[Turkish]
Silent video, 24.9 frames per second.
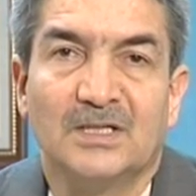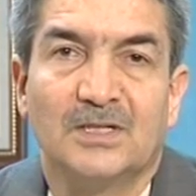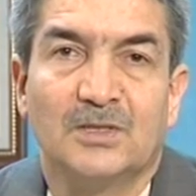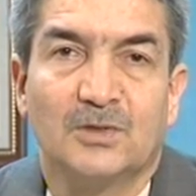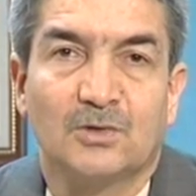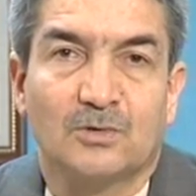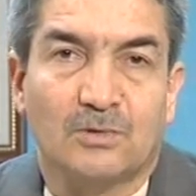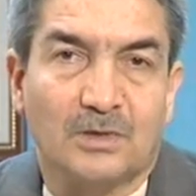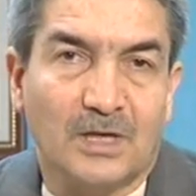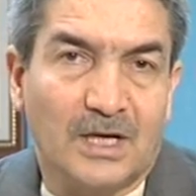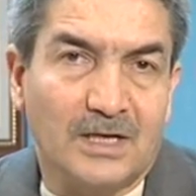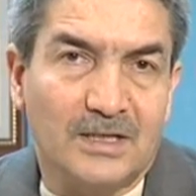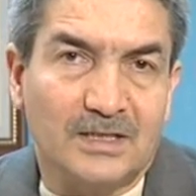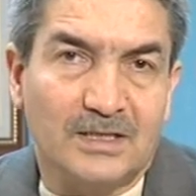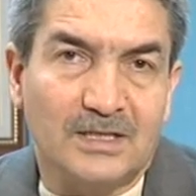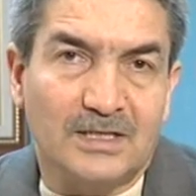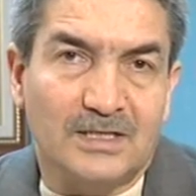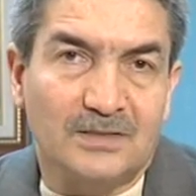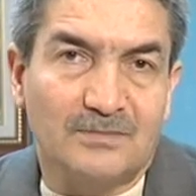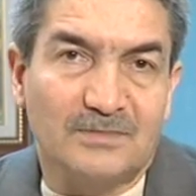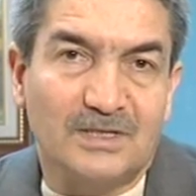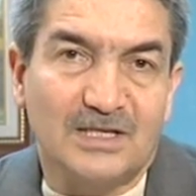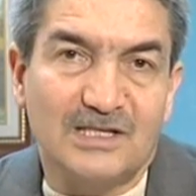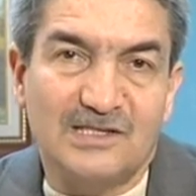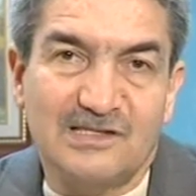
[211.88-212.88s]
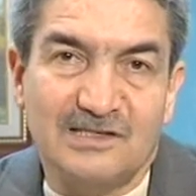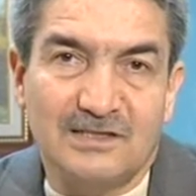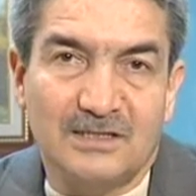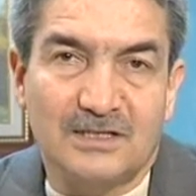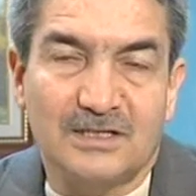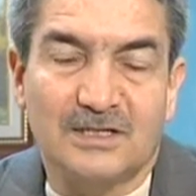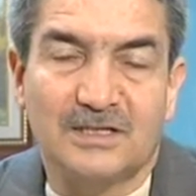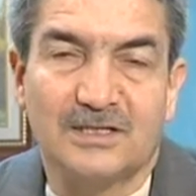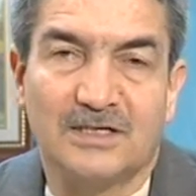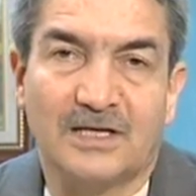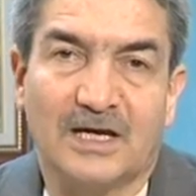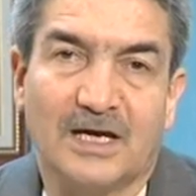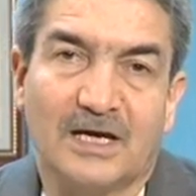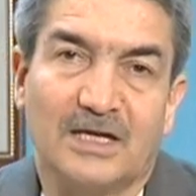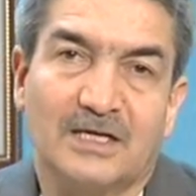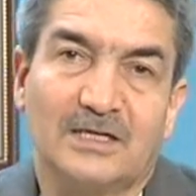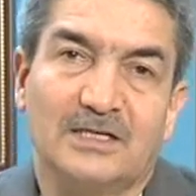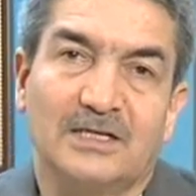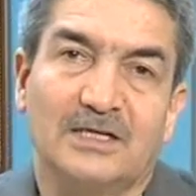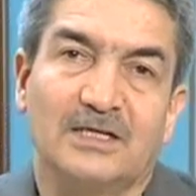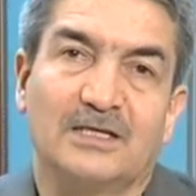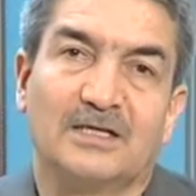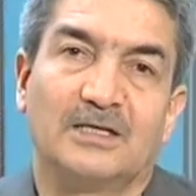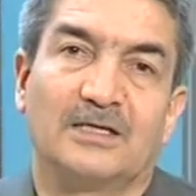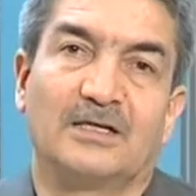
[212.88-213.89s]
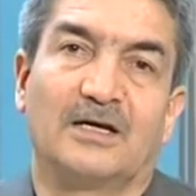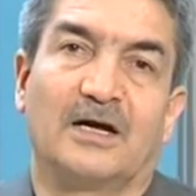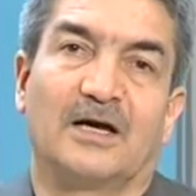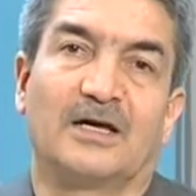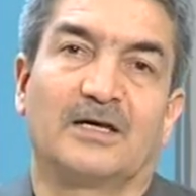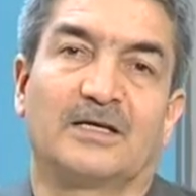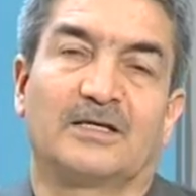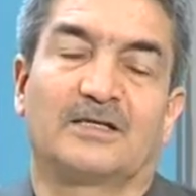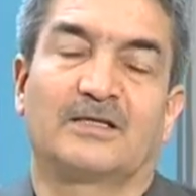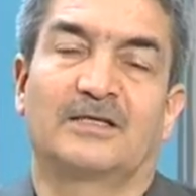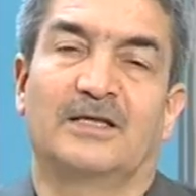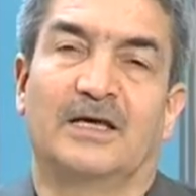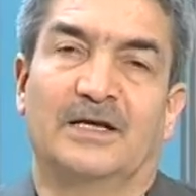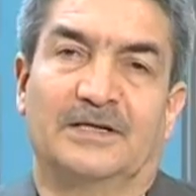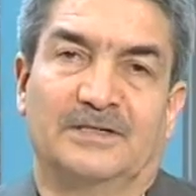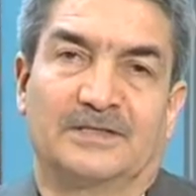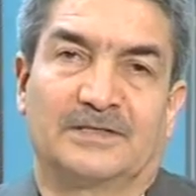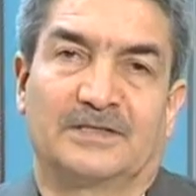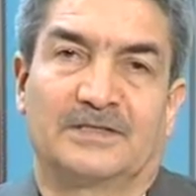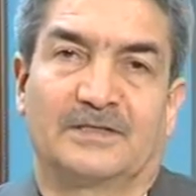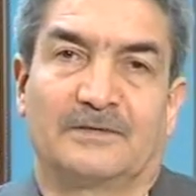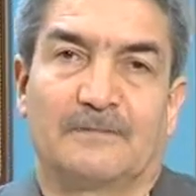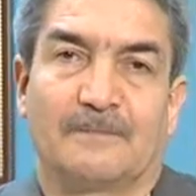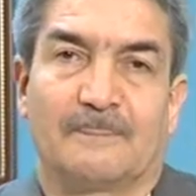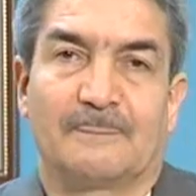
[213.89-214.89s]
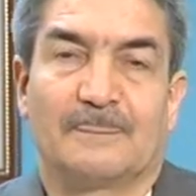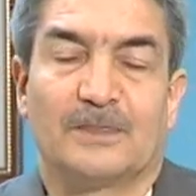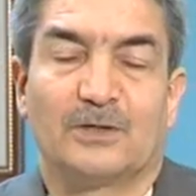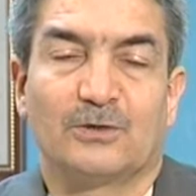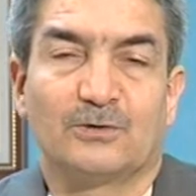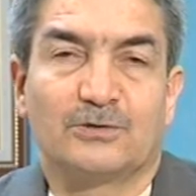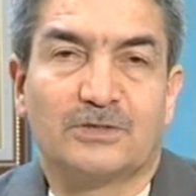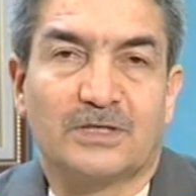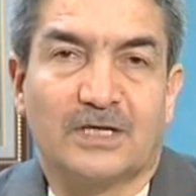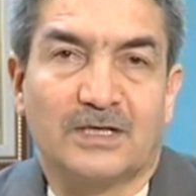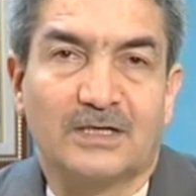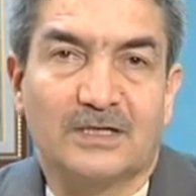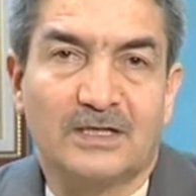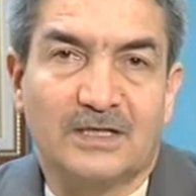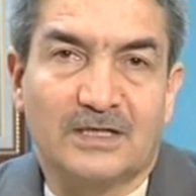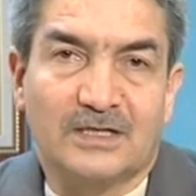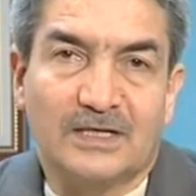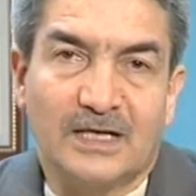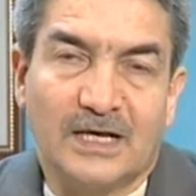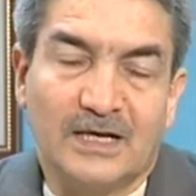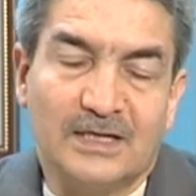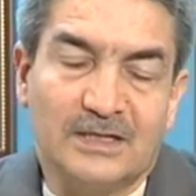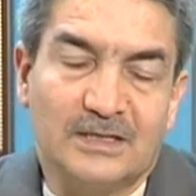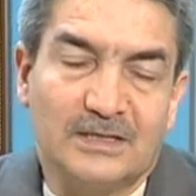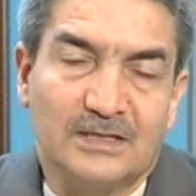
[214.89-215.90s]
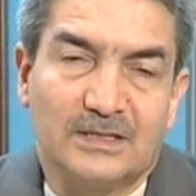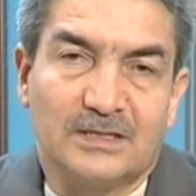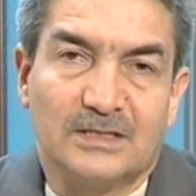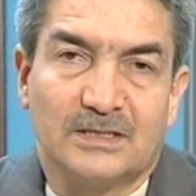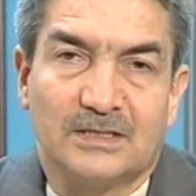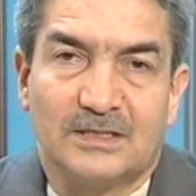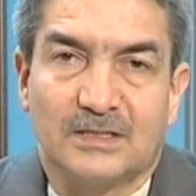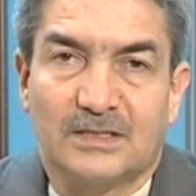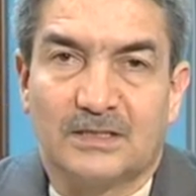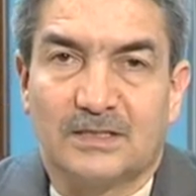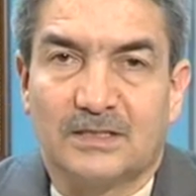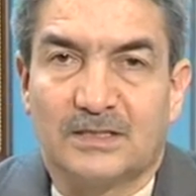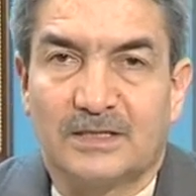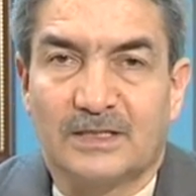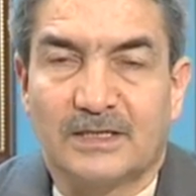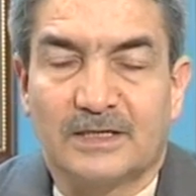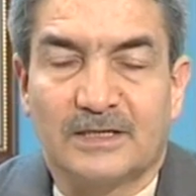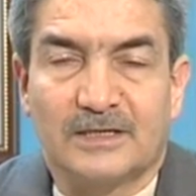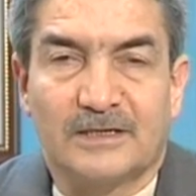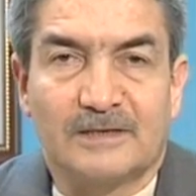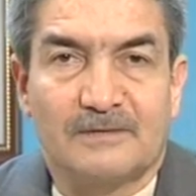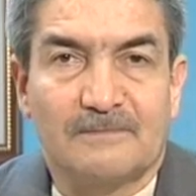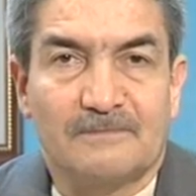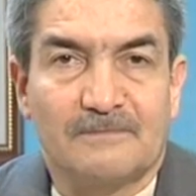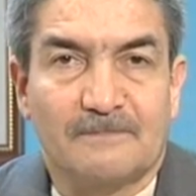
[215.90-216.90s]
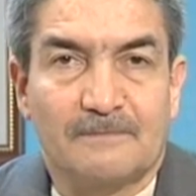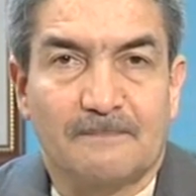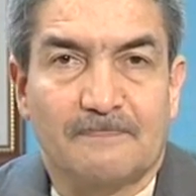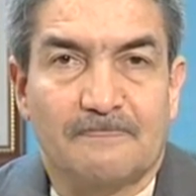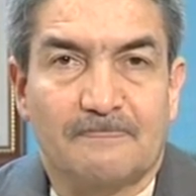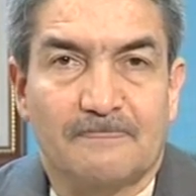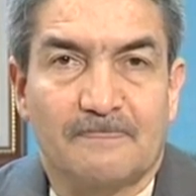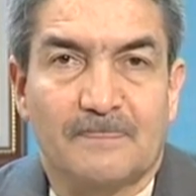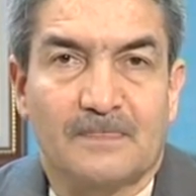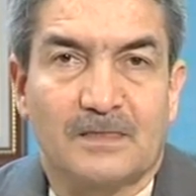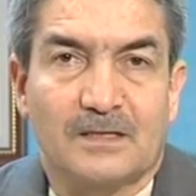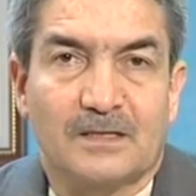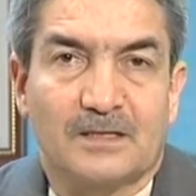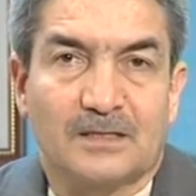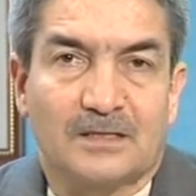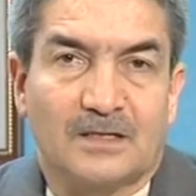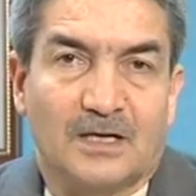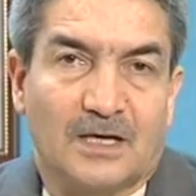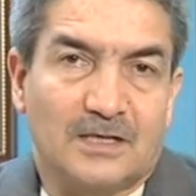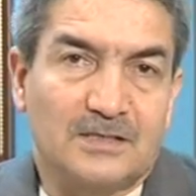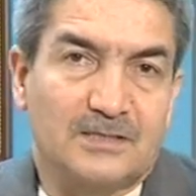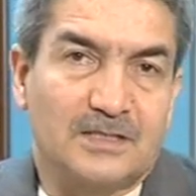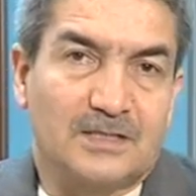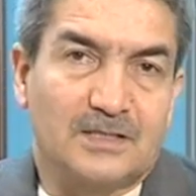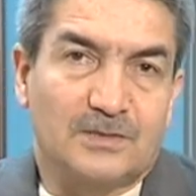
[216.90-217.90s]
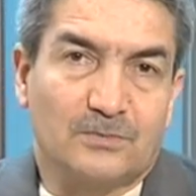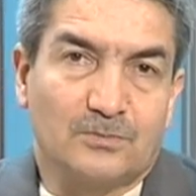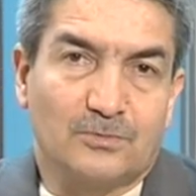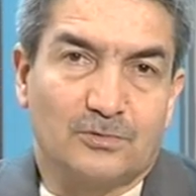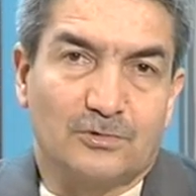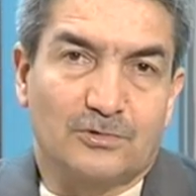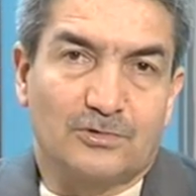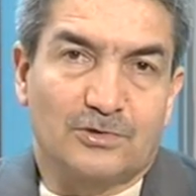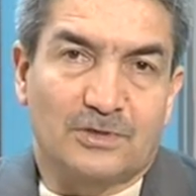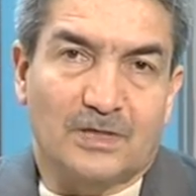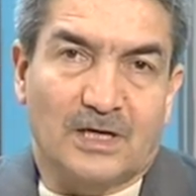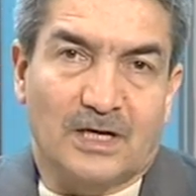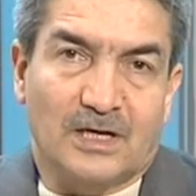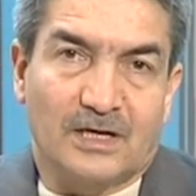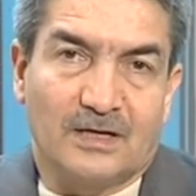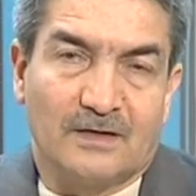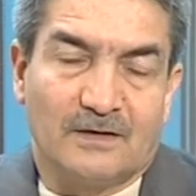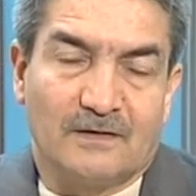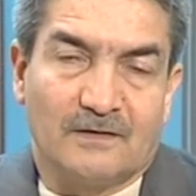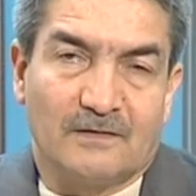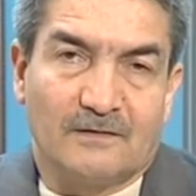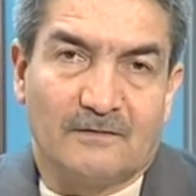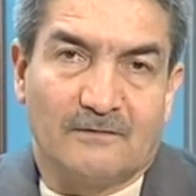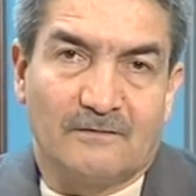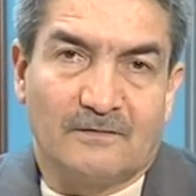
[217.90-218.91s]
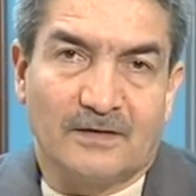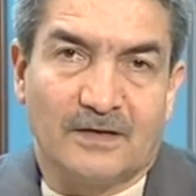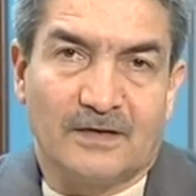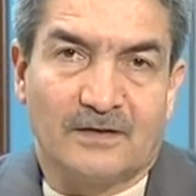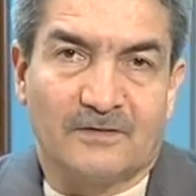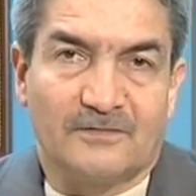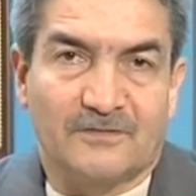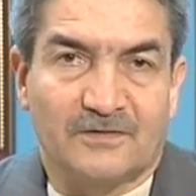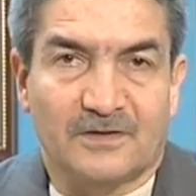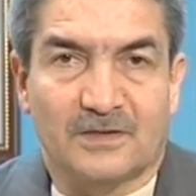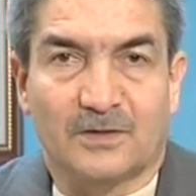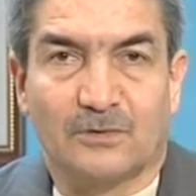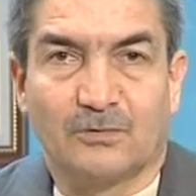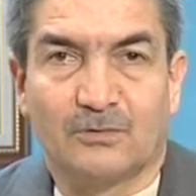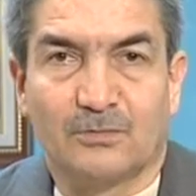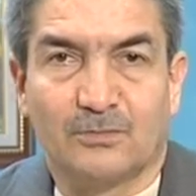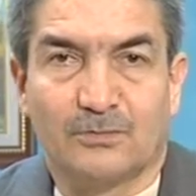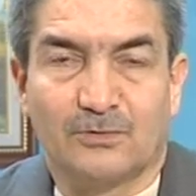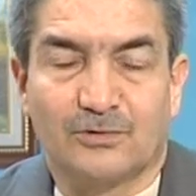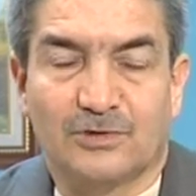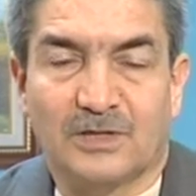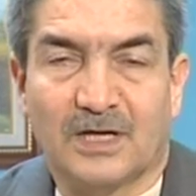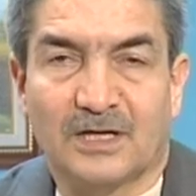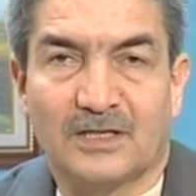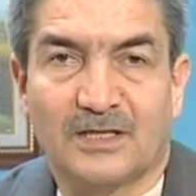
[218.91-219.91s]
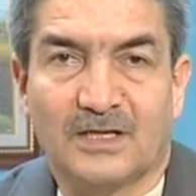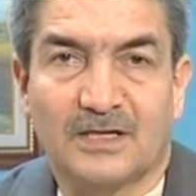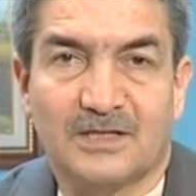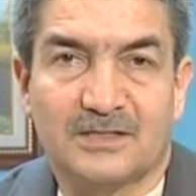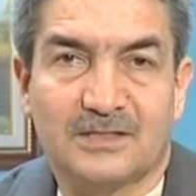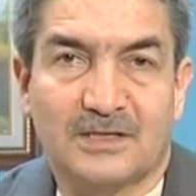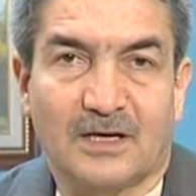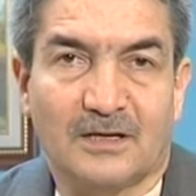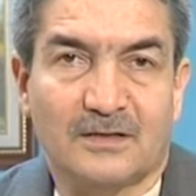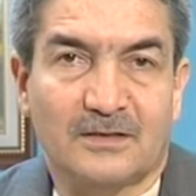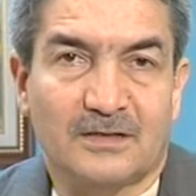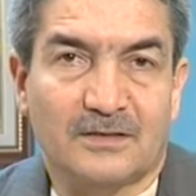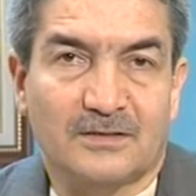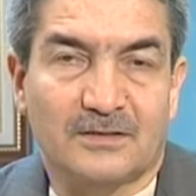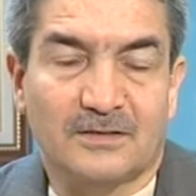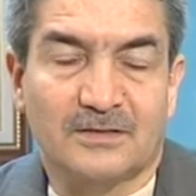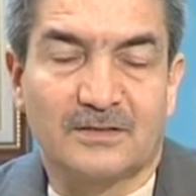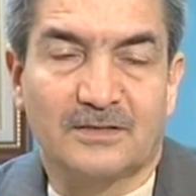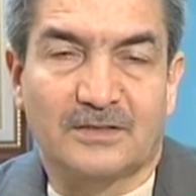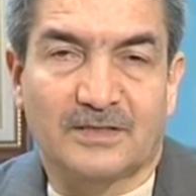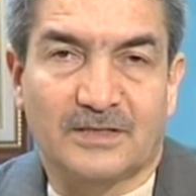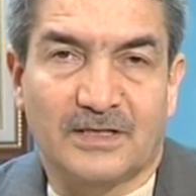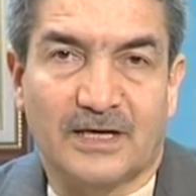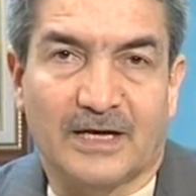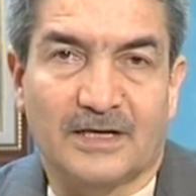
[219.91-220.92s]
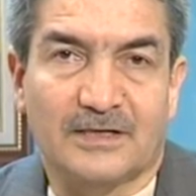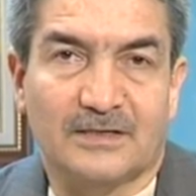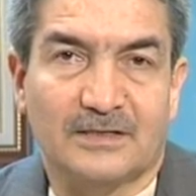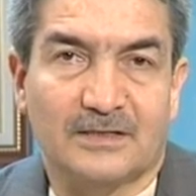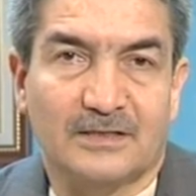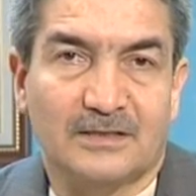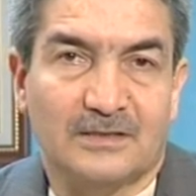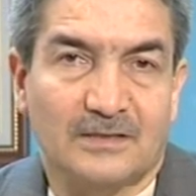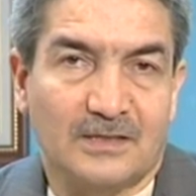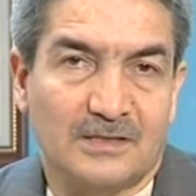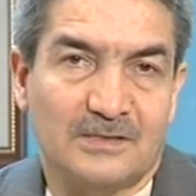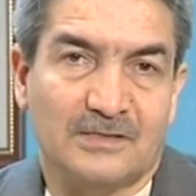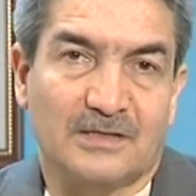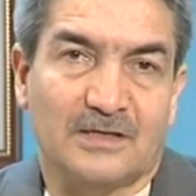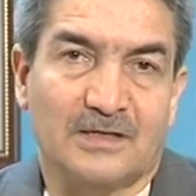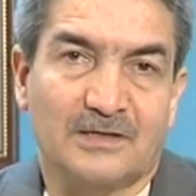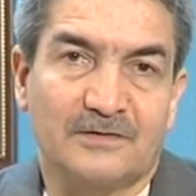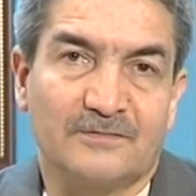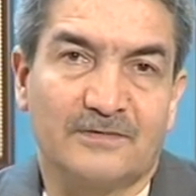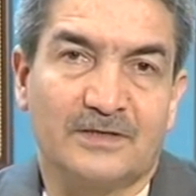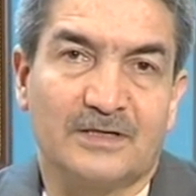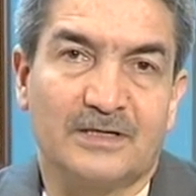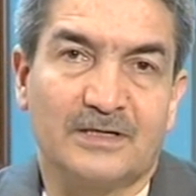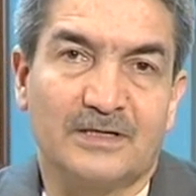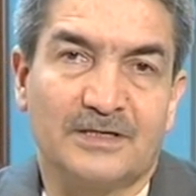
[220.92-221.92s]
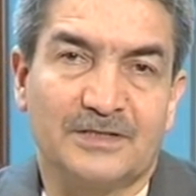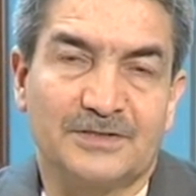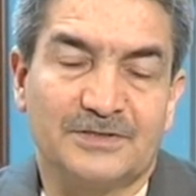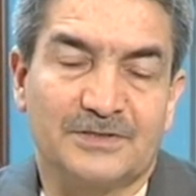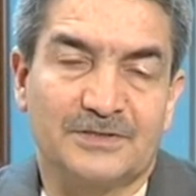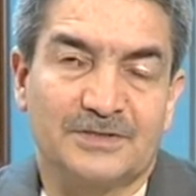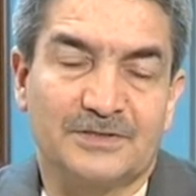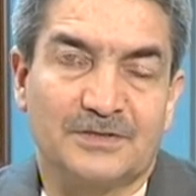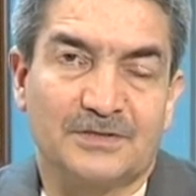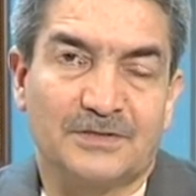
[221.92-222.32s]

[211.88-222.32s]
Kur'an-ı Kerim'de sihirle ilgili ayetler özellikle e, Hz. Musa ve Firavun mücadelesi anlatılırken nazara verilir.